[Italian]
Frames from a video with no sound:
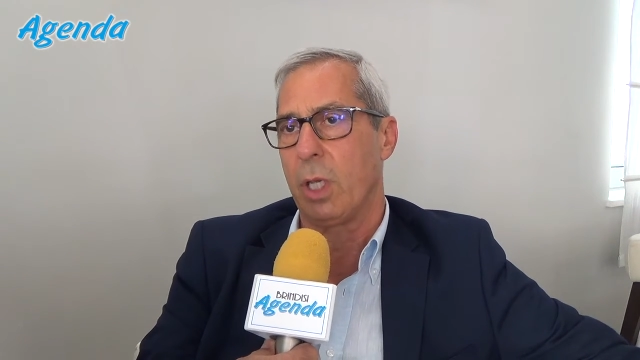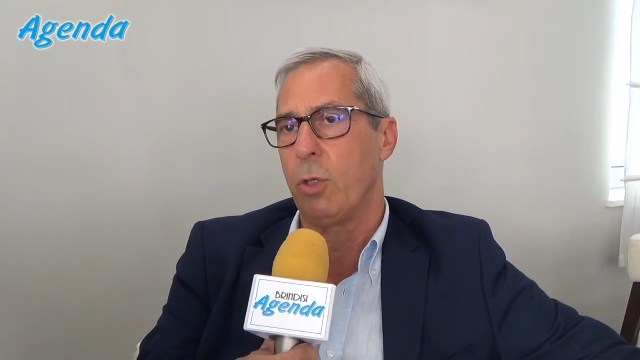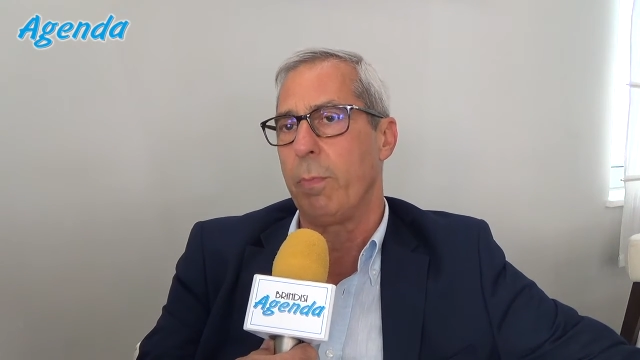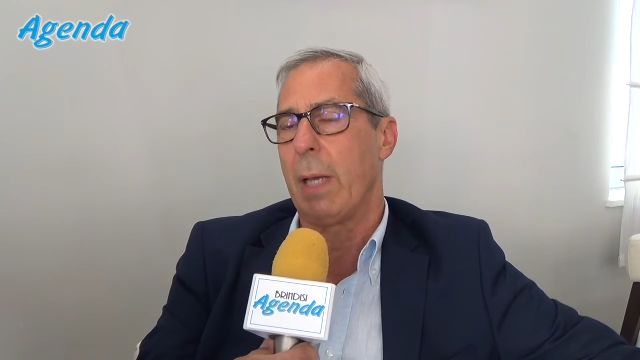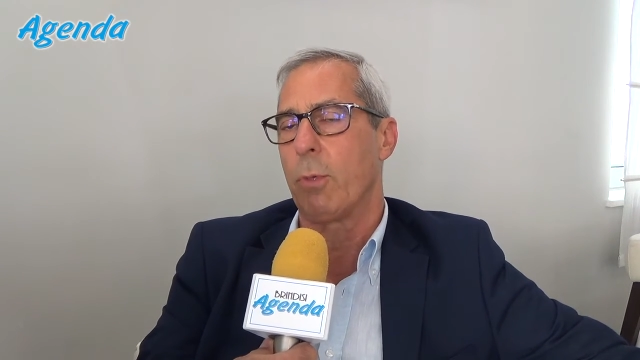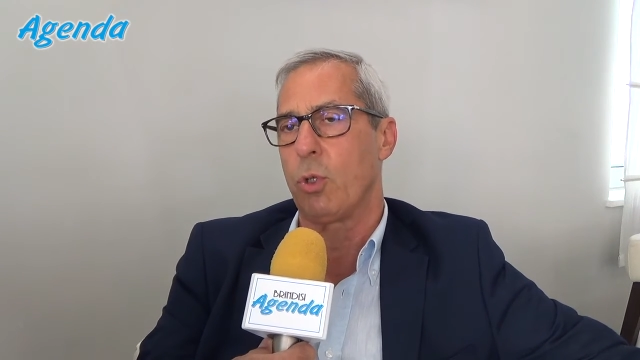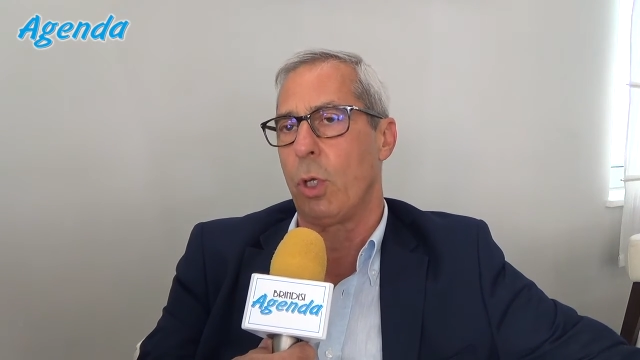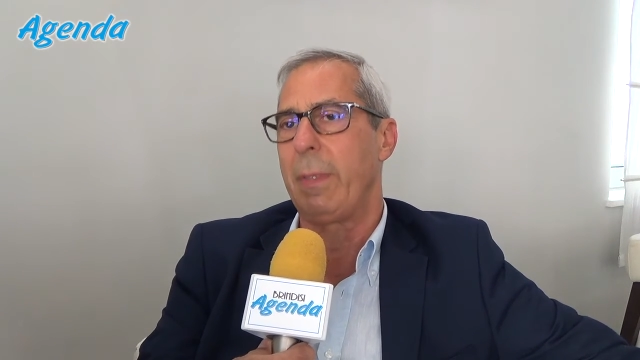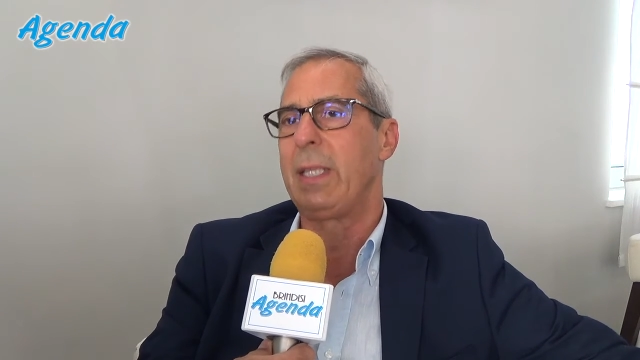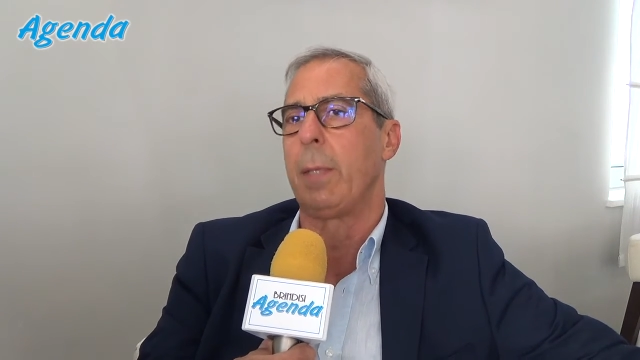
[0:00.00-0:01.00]
che dobbiamo
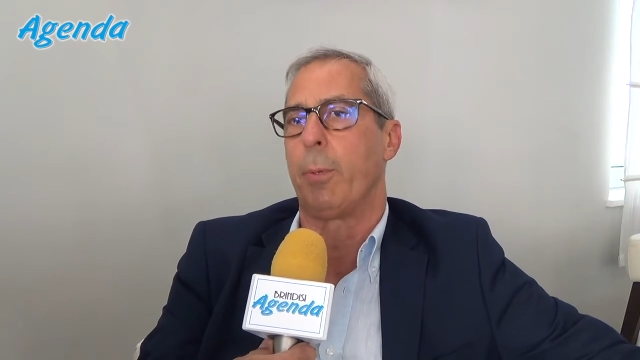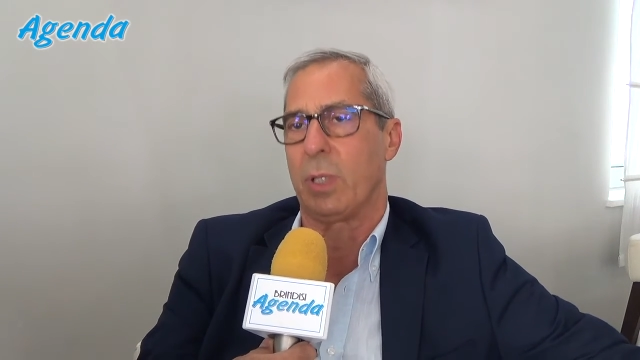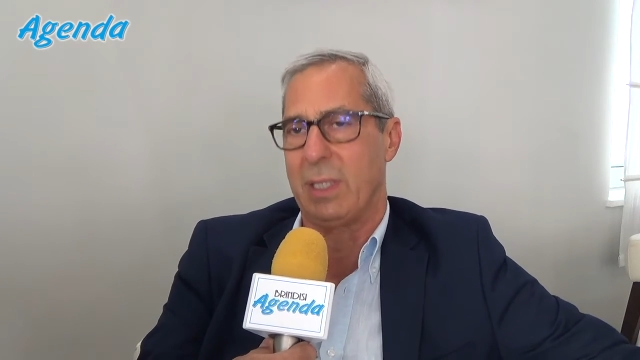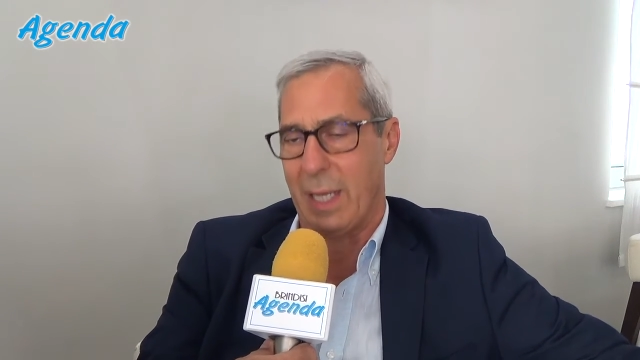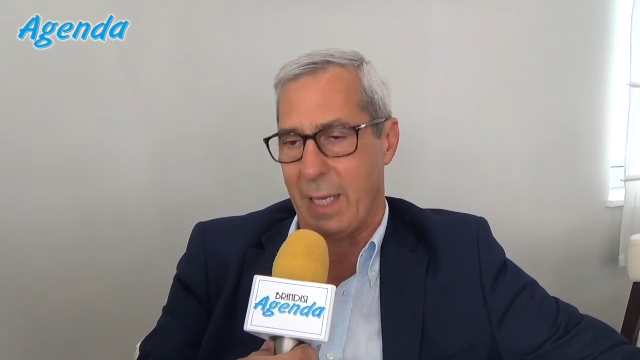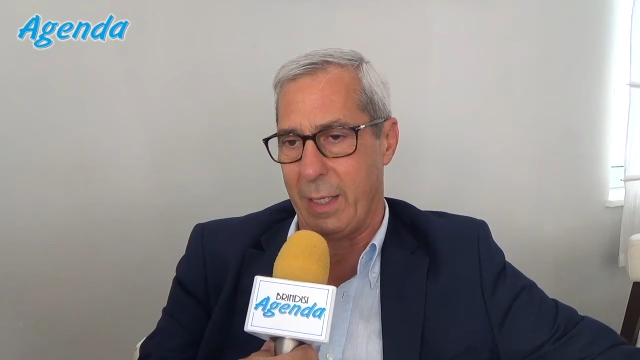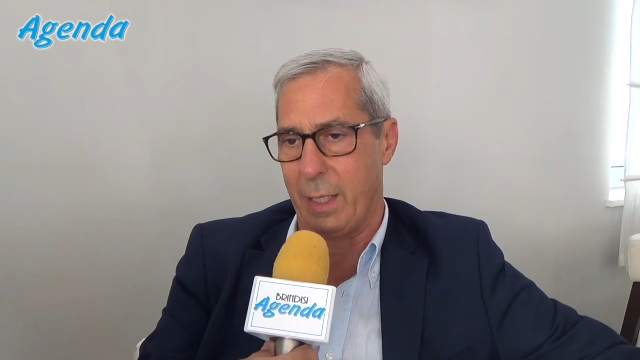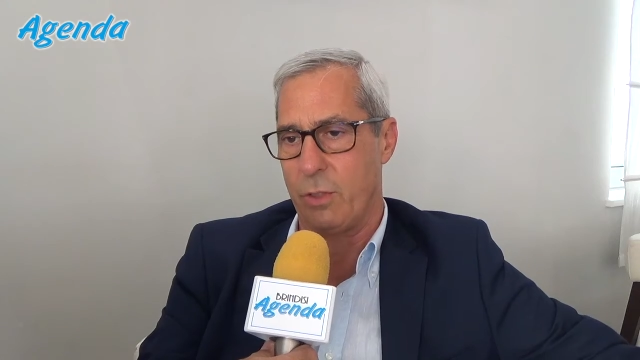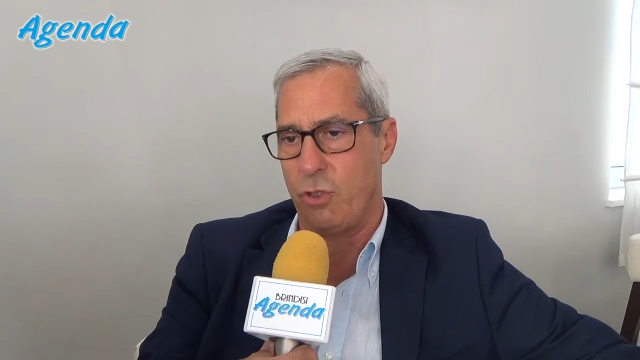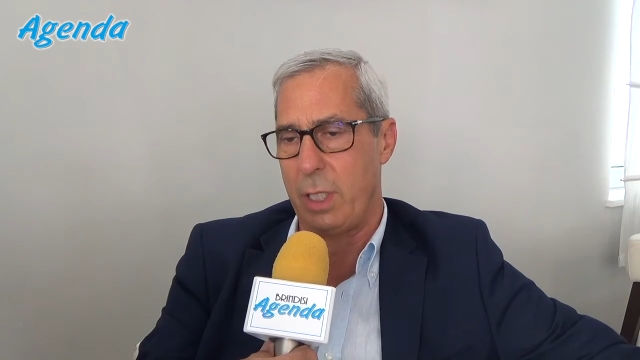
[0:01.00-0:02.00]
solamente portare
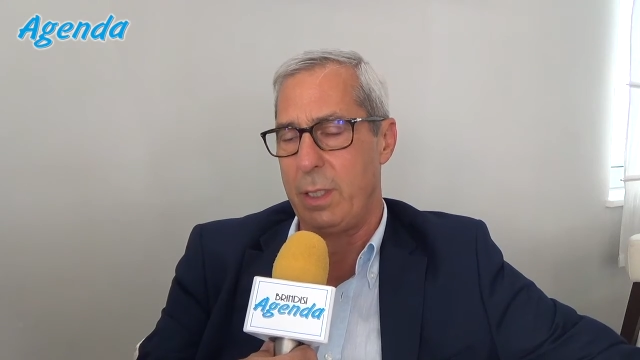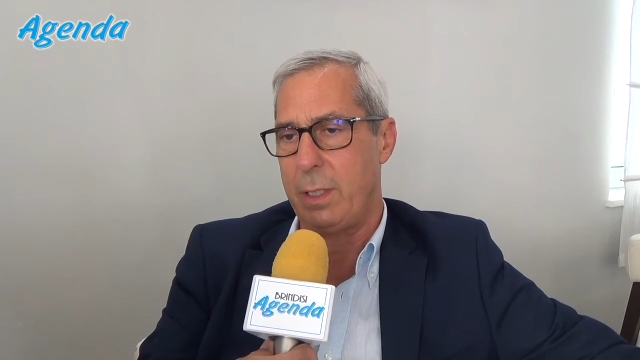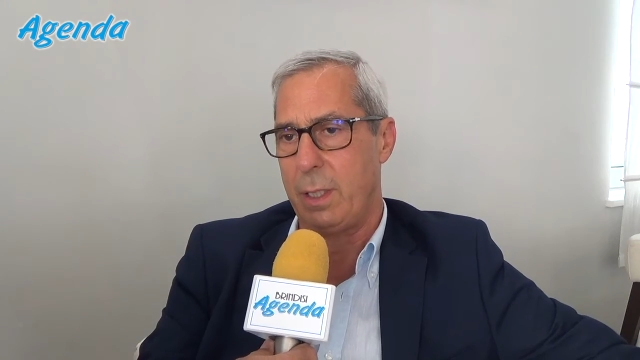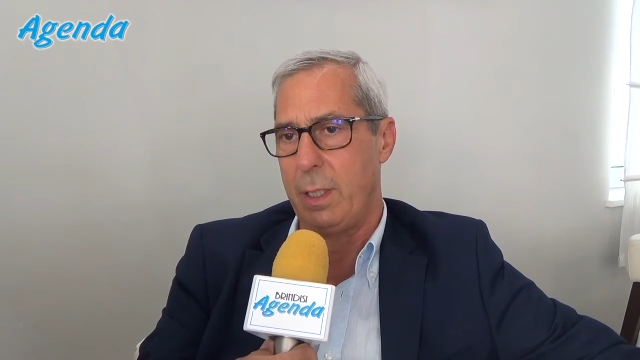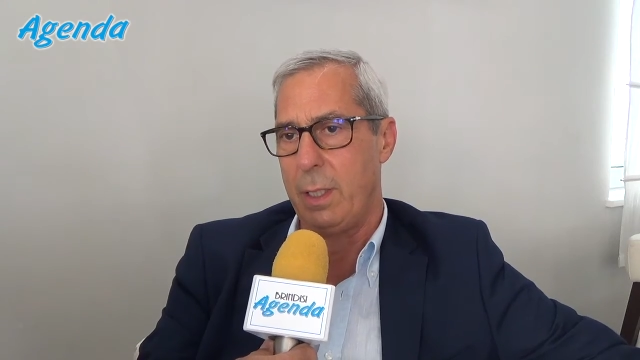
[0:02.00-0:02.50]
la gente